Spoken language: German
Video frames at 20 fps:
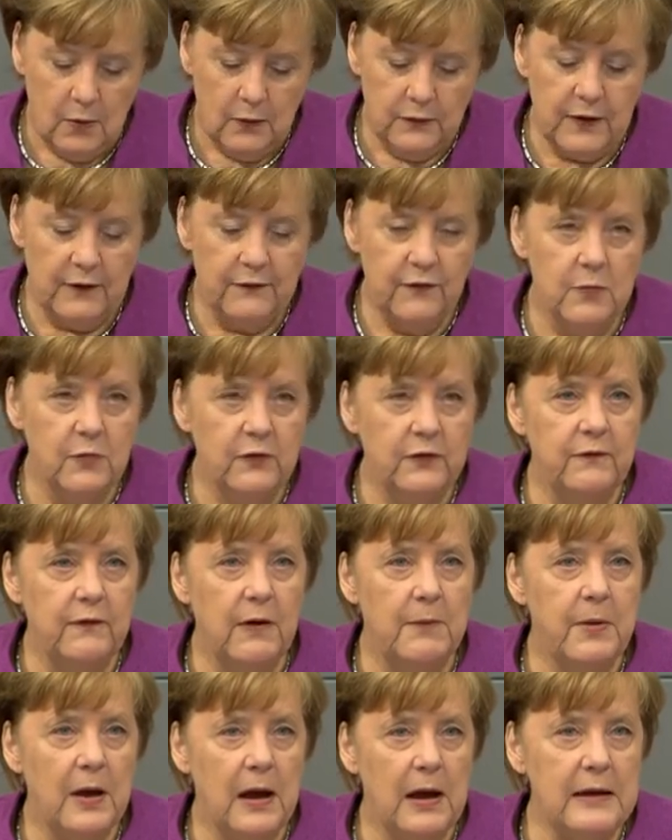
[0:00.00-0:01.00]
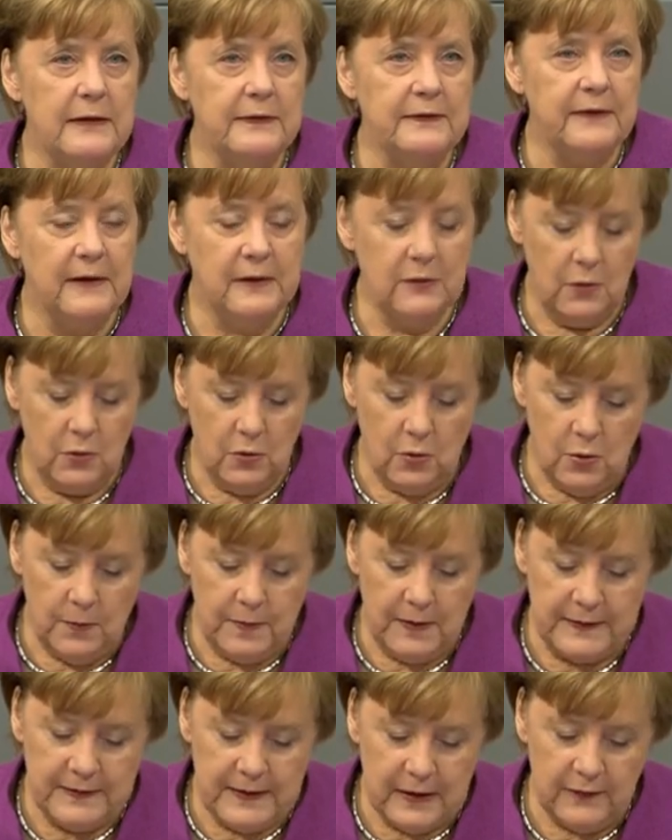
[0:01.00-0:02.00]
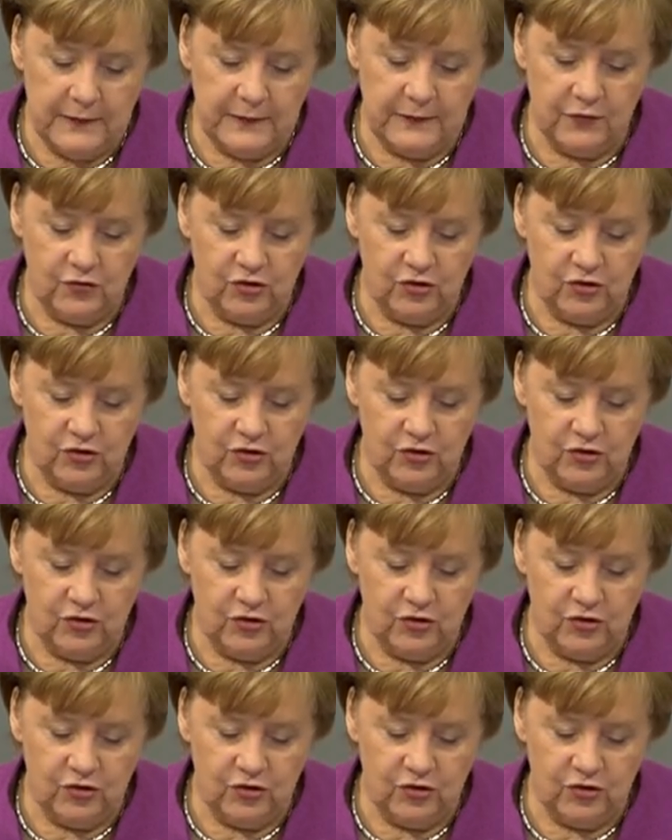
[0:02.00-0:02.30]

Und dafür müssen wir bereit sein, Europa dort